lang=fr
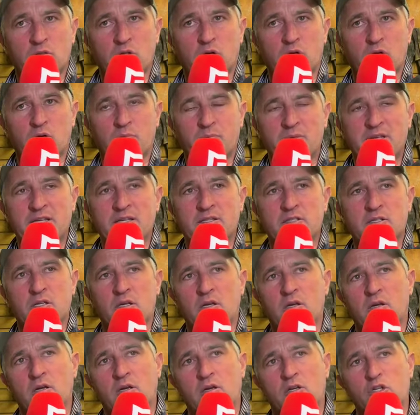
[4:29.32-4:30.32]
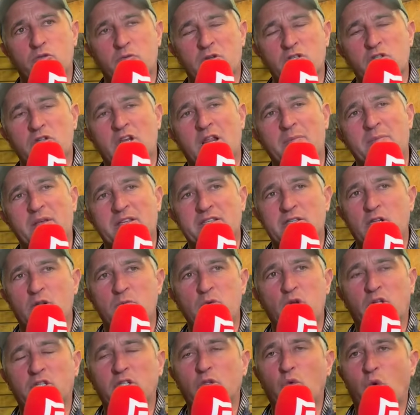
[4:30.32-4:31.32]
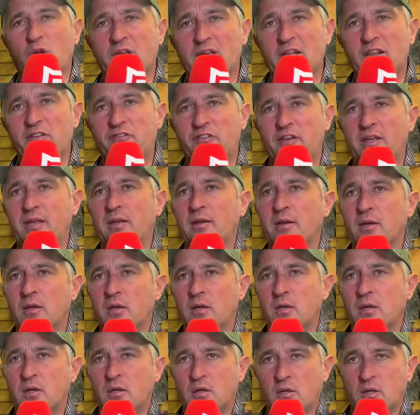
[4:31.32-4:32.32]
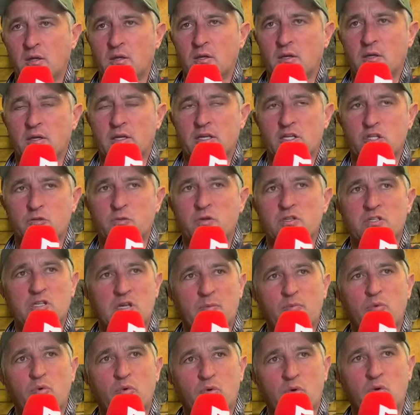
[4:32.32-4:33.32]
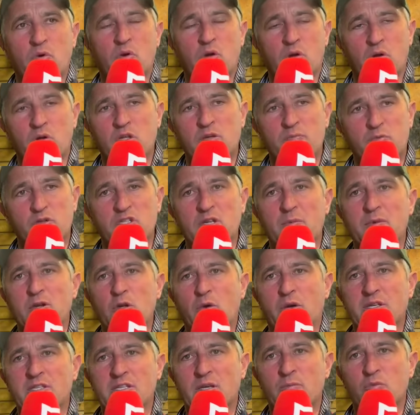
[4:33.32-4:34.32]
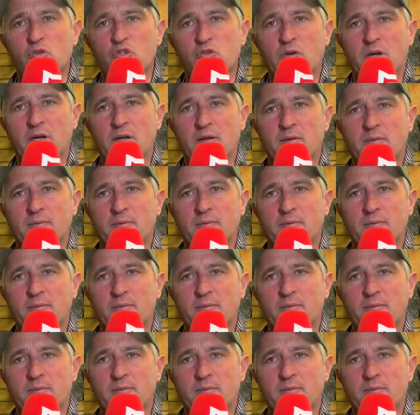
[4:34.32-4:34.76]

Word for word: non, mais je pense que la Mer, c'est le meilleur des trois qu'elle ait fait. Et je pense qu'il euh, peut, s'améliorer, c'est un bon cheval.